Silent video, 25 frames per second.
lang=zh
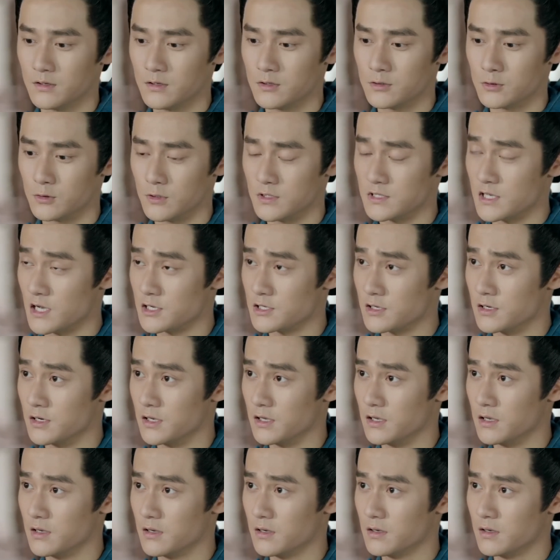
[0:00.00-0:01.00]
禁，所以
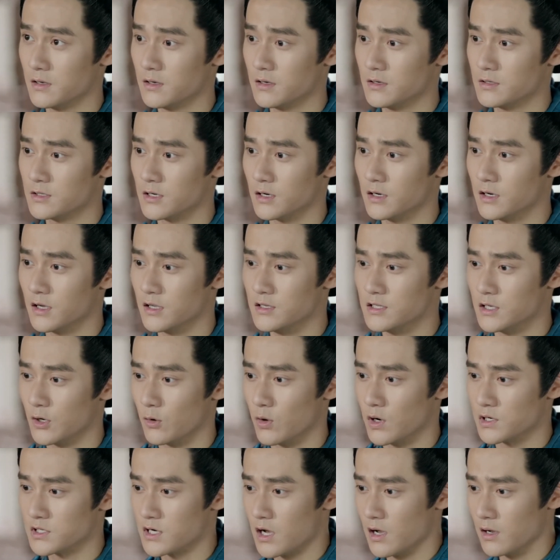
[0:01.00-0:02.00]
在这里，臣
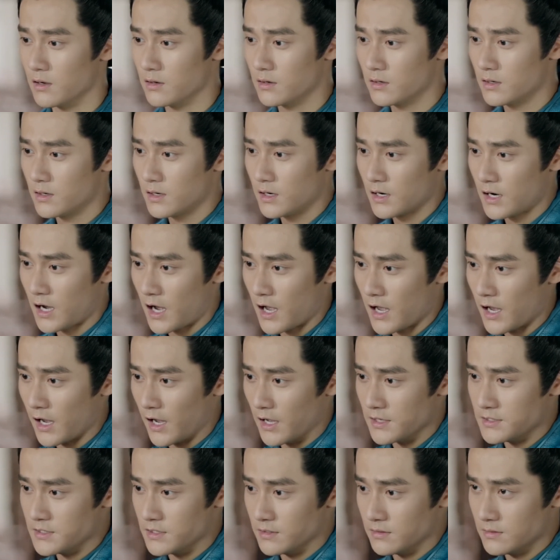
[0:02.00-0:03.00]
恳请皇上
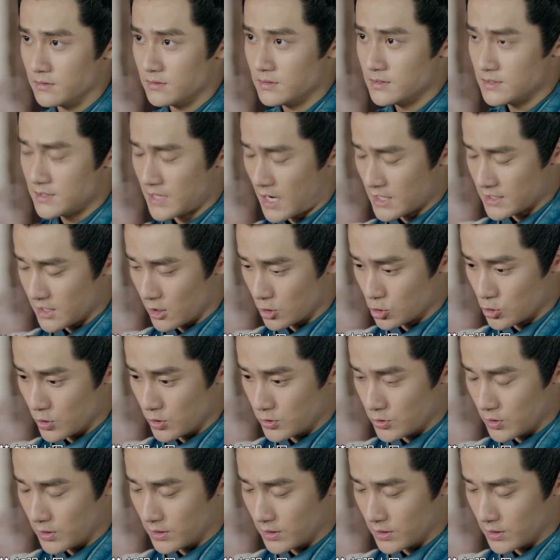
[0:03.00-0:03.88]
开海禁，加